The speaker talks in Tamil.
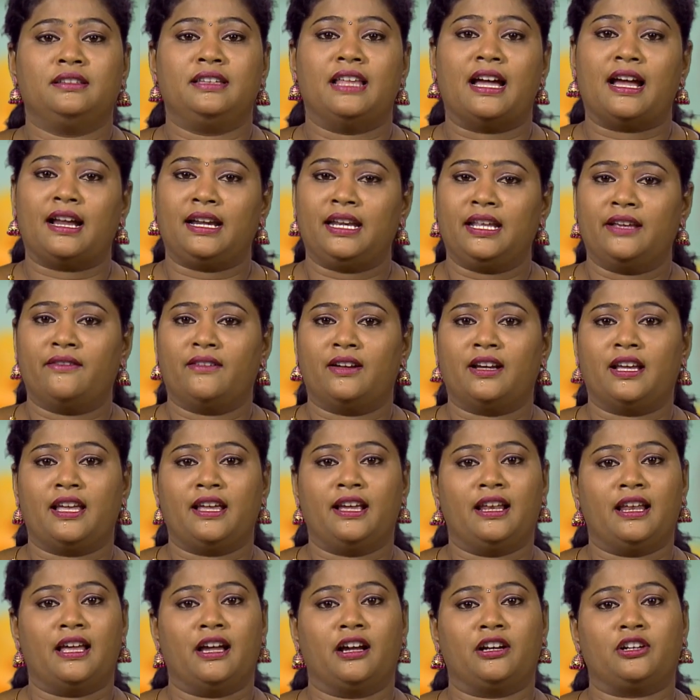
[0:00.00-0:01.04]
தானிய
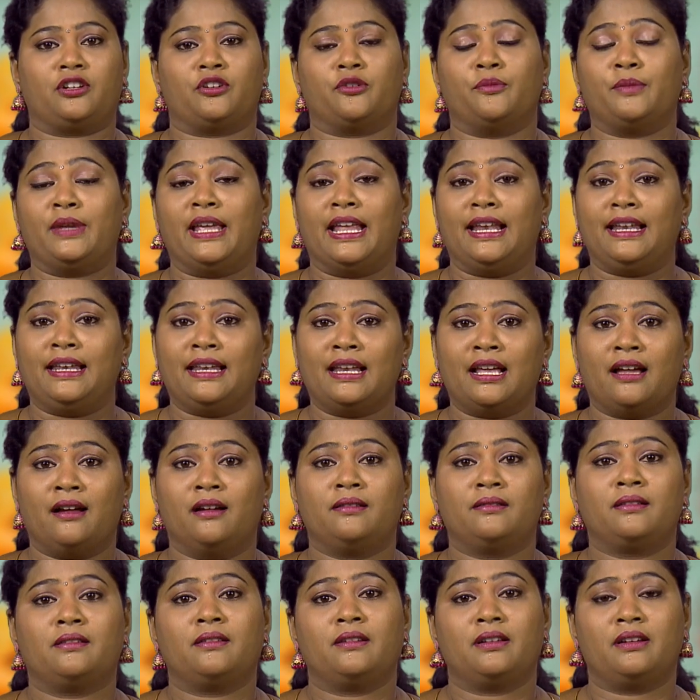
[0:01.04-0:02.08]
வகைகளாகட்டும் எல்லா
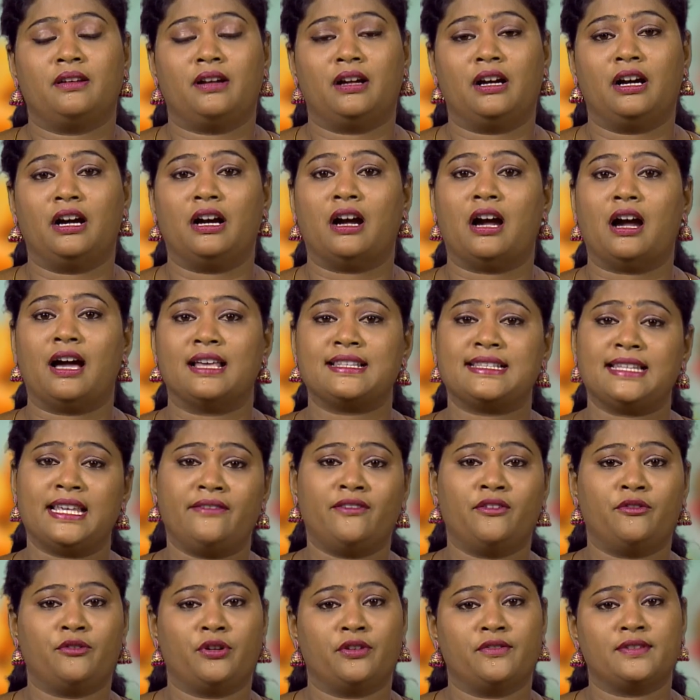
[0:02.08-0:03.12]
அசைவ
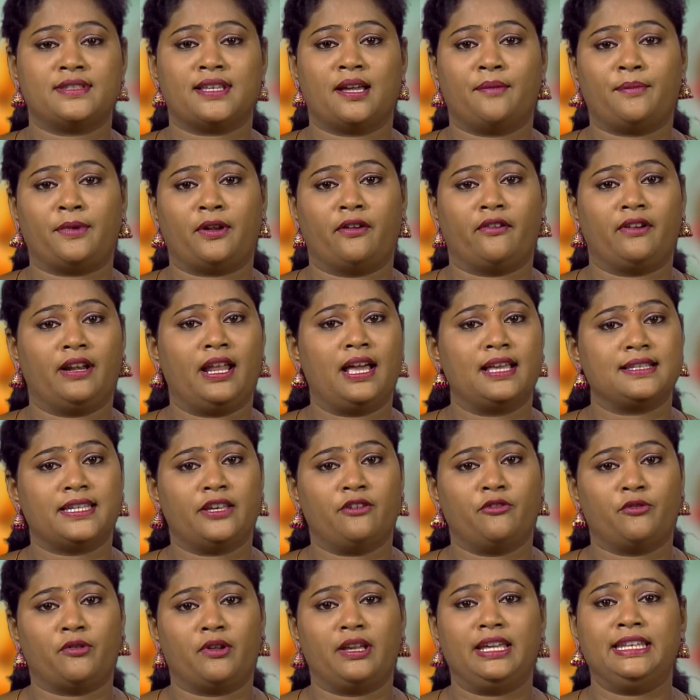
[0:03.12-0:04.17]
உணவு சாப்பிட்றவங்களா
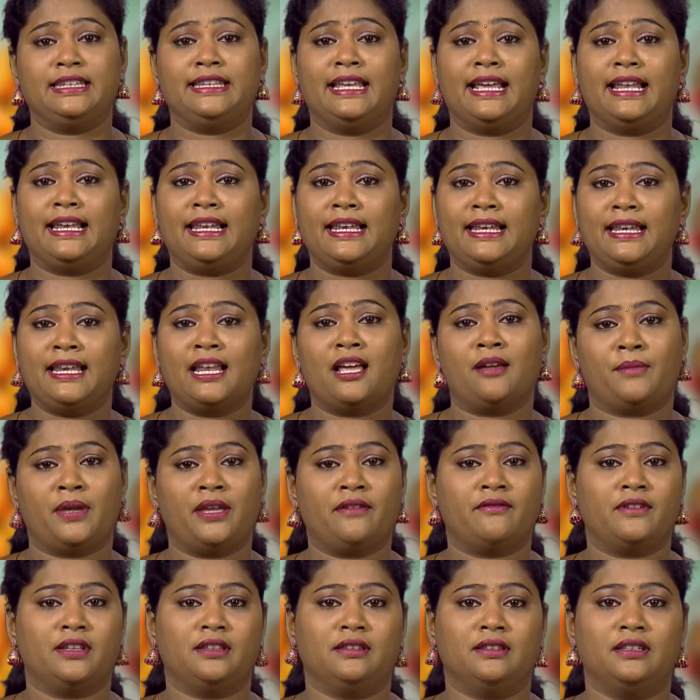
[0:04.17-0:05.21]
அசைவ உணவு இது எல்லாமே
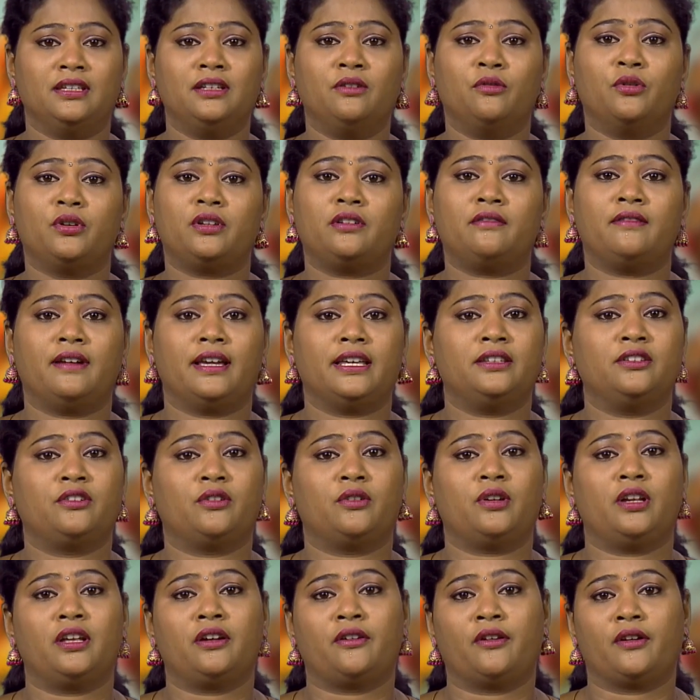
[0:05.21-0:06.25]
வந்து ஒரு
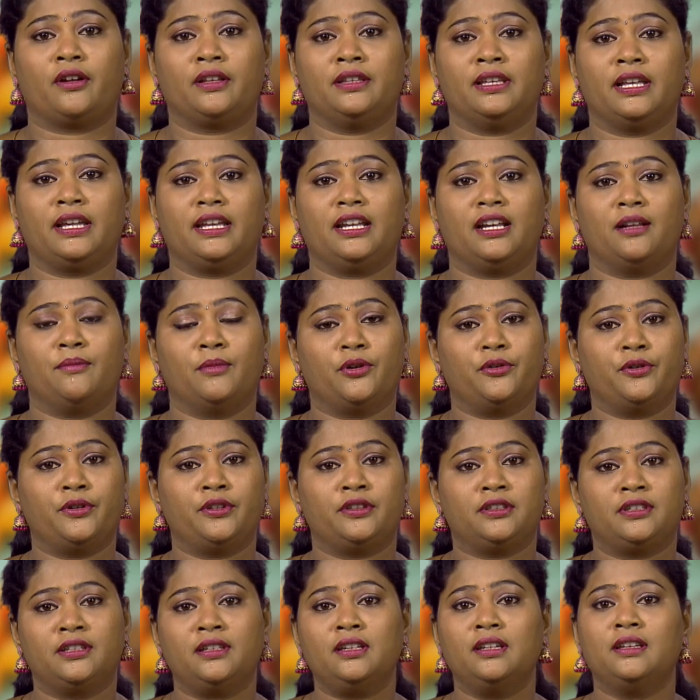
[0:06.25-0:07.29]
வயதுக்குள்ளே குழந்தைக்கு நம்ம
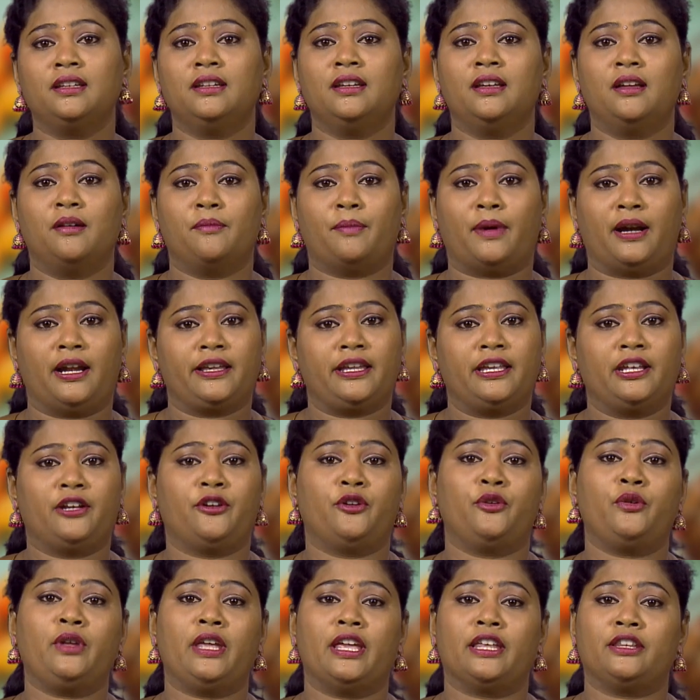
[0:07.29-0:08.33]
கொடுத்து
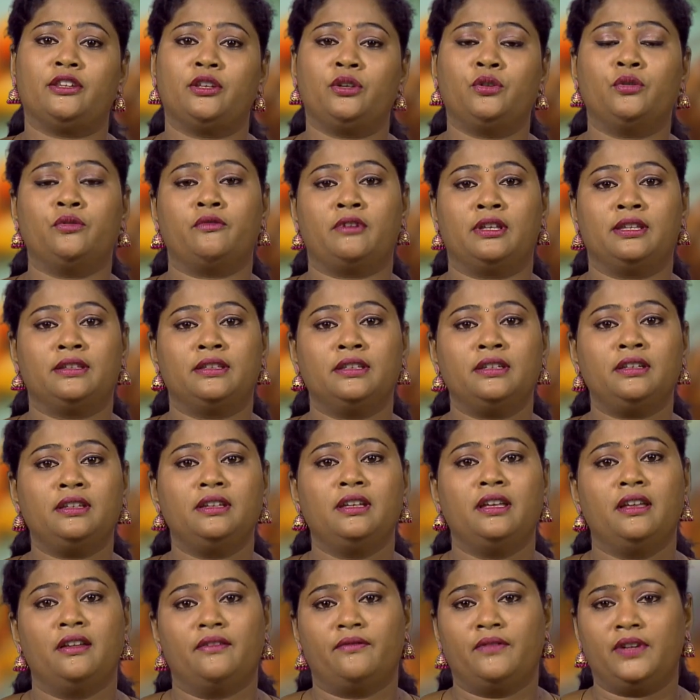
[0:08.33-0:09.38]
பழக்கிடணும் எதையும் வந்து
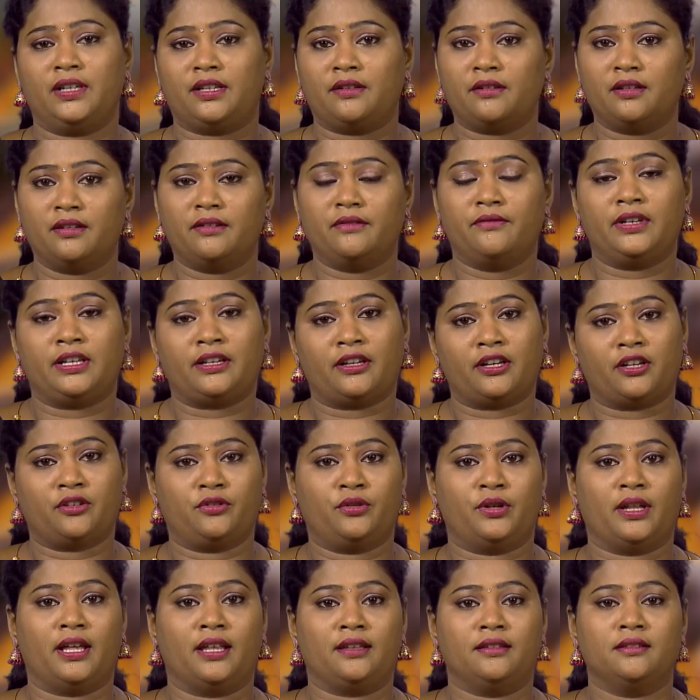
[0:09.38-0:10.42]
விட்டு
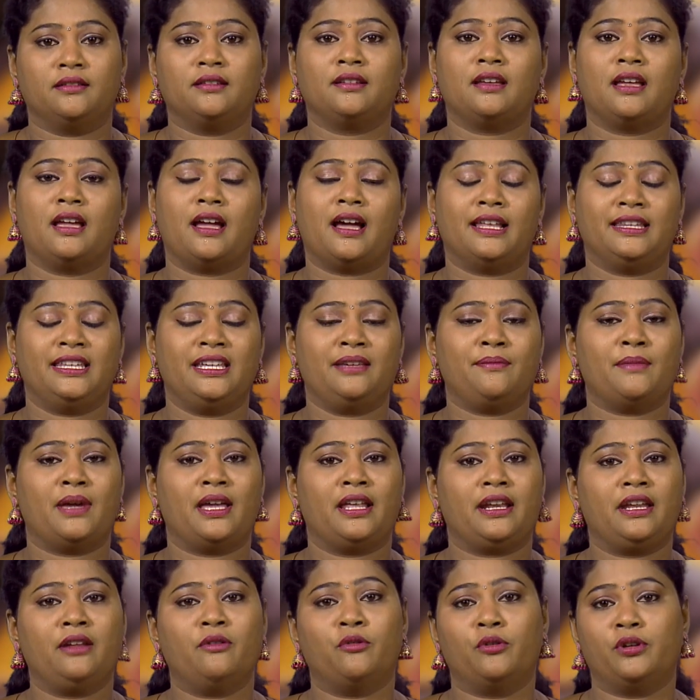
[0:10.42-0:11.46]
விட்டுறக்கூடாது அதே
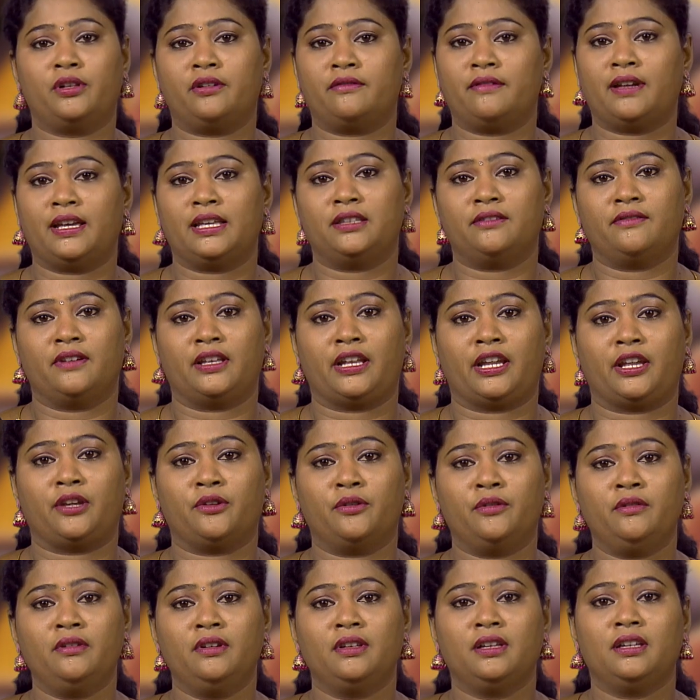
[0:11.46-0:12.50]
மாதிரி ஒரு வயது
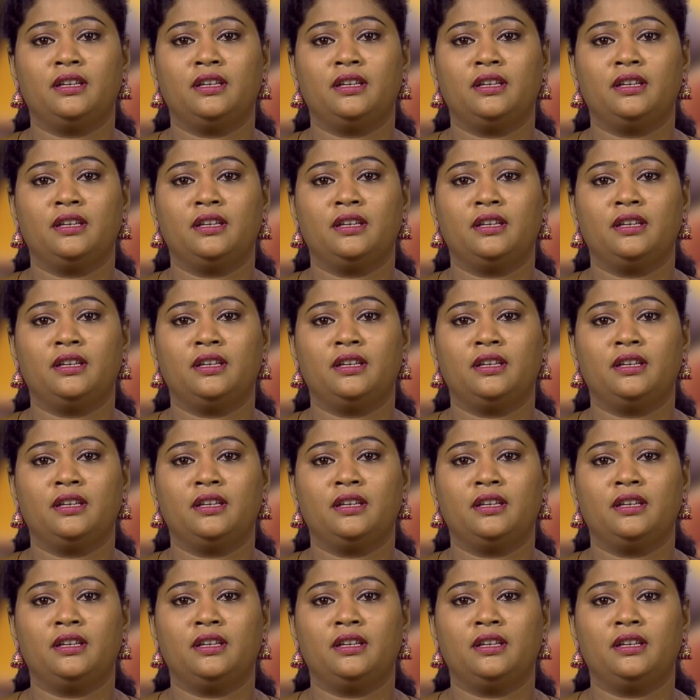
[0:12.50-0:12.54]
வரைக்கும்